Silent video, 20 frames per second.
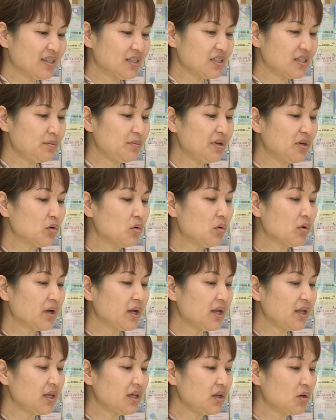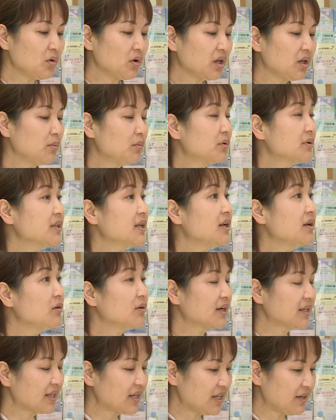市民貢献人を希望され
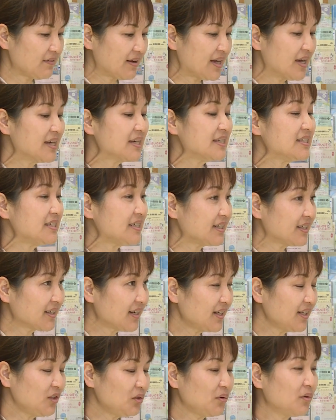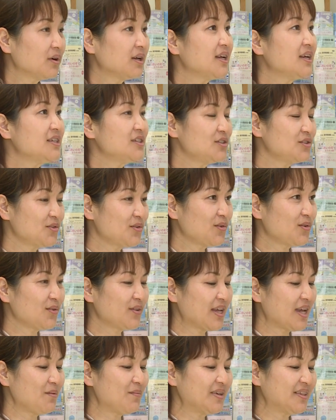る方にはしっかりと研修を
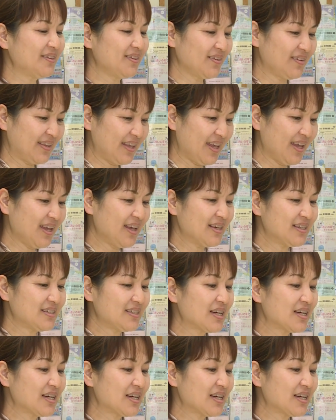行いますので、